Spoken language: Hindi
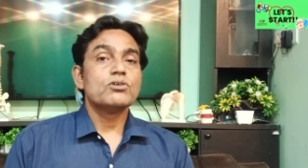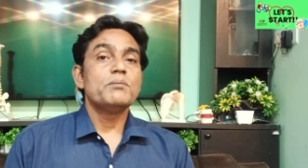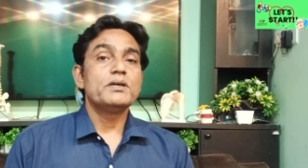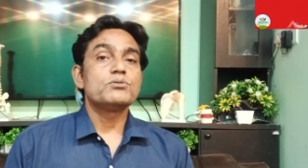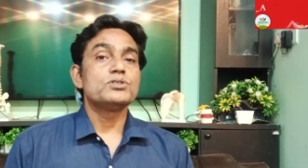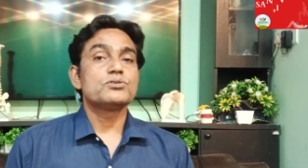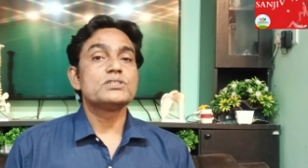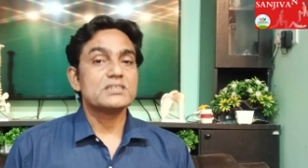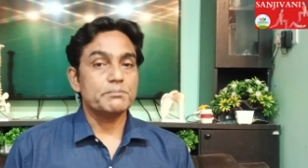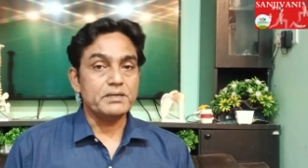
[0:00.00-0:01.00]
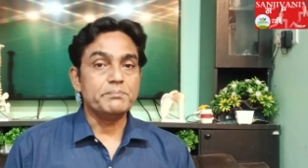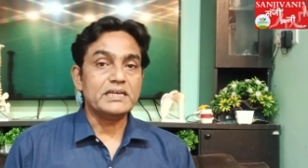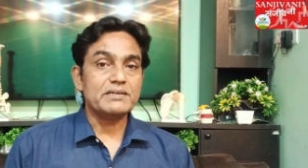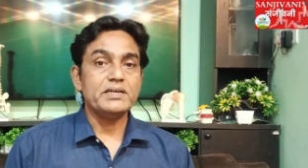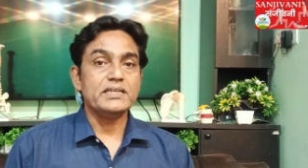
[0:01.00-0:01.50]
तो हमें कुछ कुछ
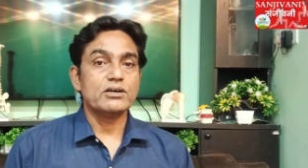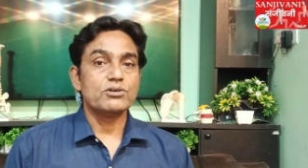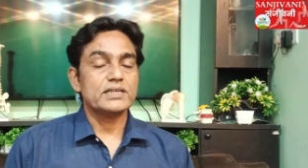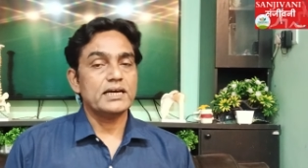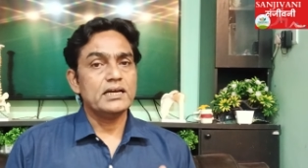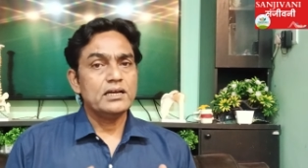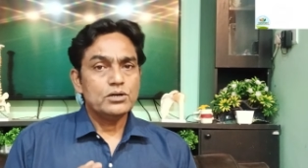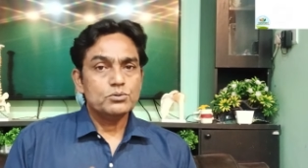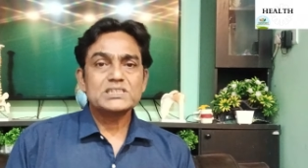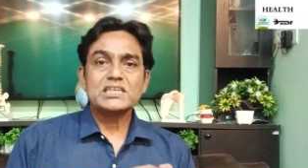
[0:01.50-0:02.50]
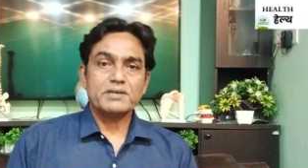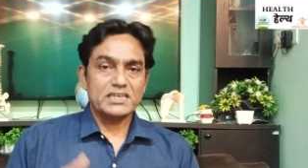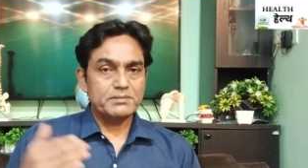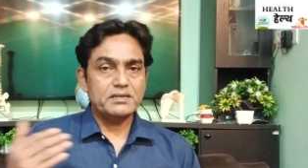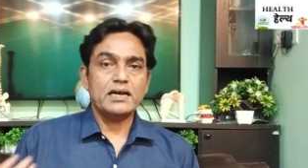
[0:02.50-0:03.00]
सप्लीमेंट भी लेना होता है उसके
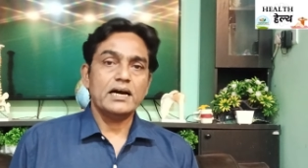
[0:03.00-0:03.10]
बारे में